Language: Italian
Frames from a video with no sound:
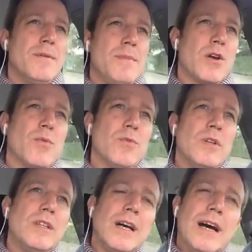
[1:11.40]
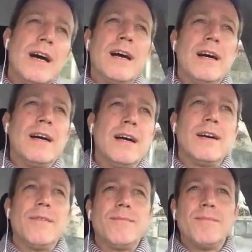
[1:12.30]
mia
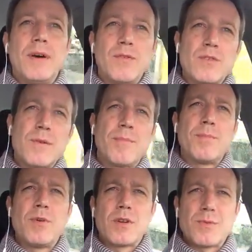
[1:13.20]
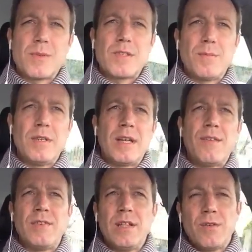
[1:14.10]
comunità, avevo sempre più responsabilità
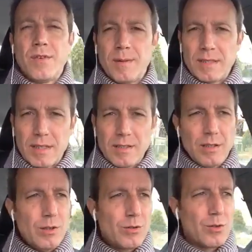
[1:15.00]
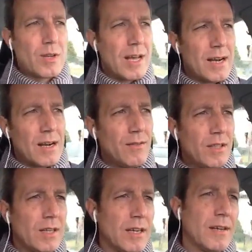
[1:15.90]
e vedevo veramente Dio toccare la
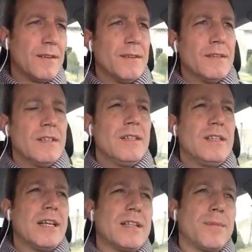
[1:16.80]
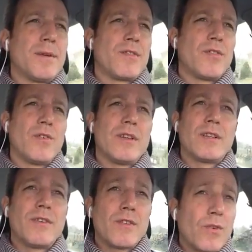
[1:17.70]
vita di tante persone
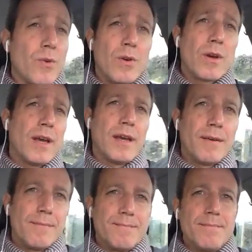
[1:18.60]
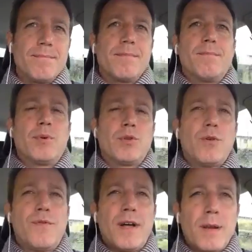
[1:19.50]
attraverso quello che
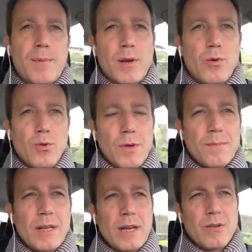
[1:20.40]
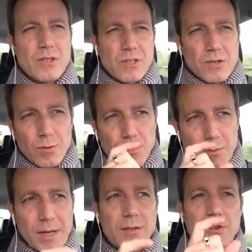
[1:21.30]
potevo fare per Lui, ma nello stesso
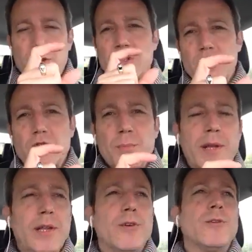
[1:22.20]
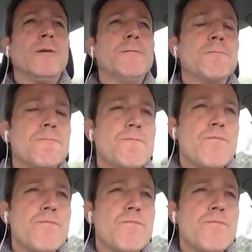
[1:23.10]
momento, nello stesso periodo,